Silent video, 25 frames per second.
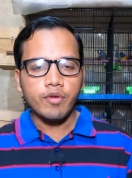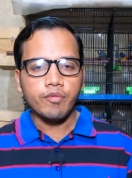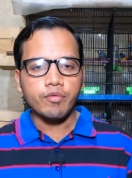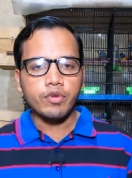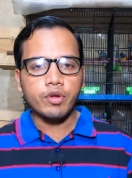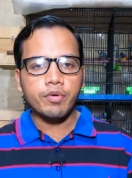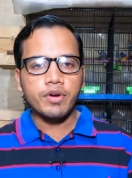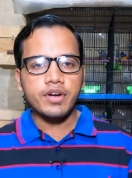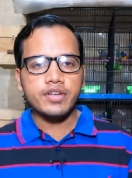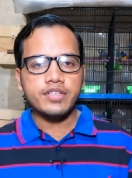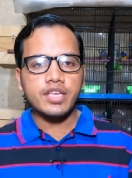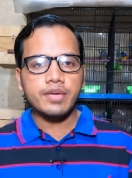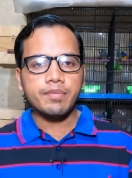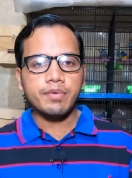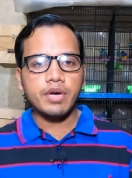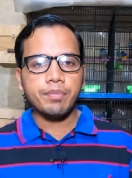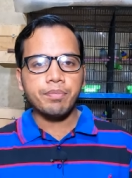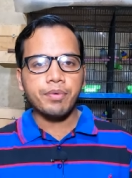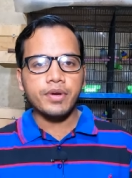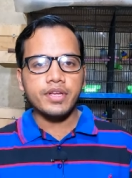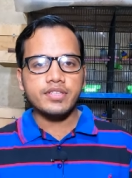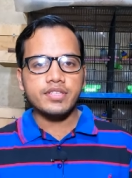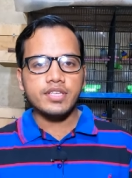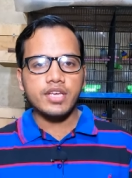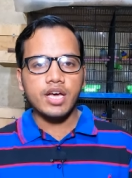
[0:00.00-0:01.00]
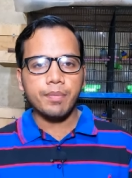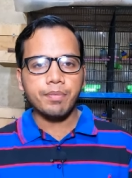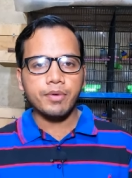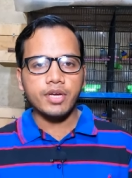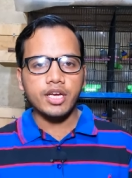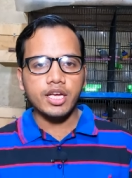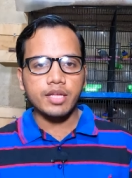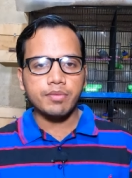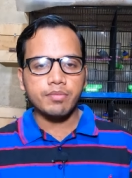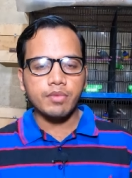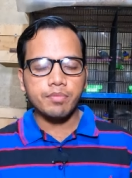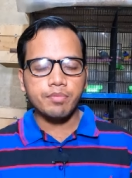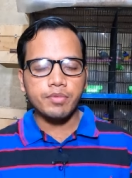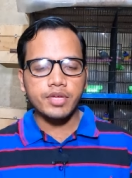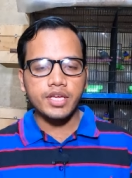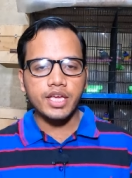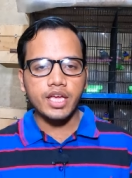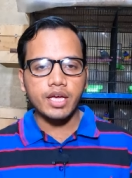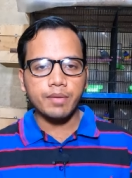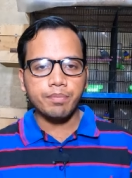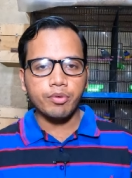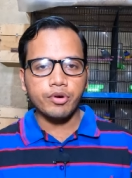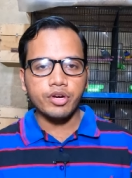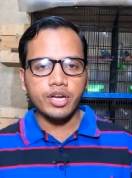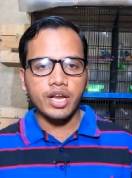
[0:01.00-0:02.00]
व्यूवर्स एक बार फिर से आपके खिदमत में
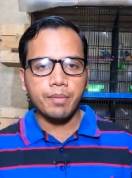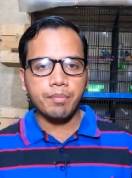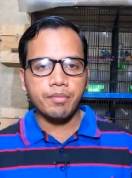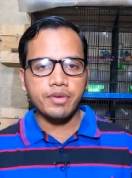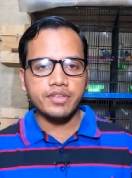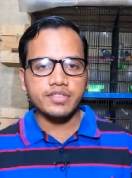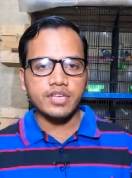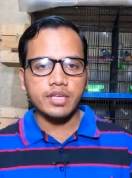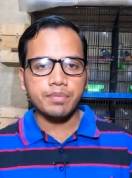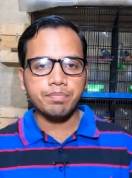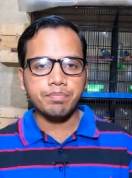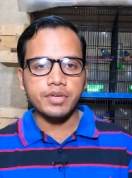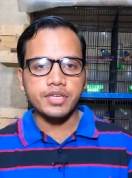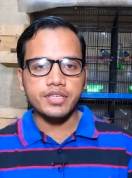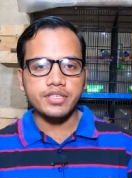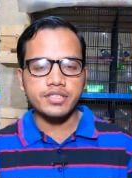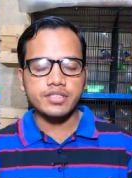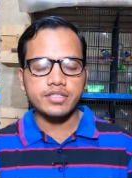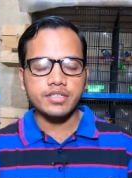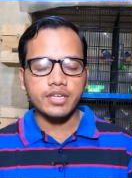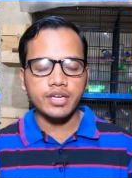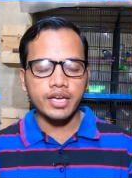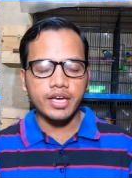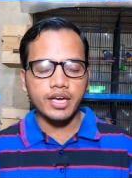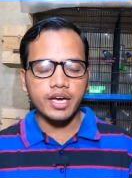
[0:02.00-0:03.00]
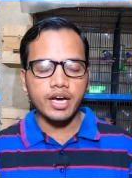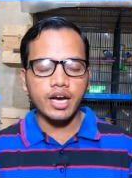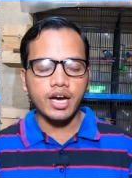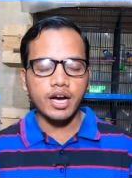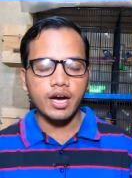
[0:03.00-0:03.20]
एक प्रोग्राम के साथ पेश हैं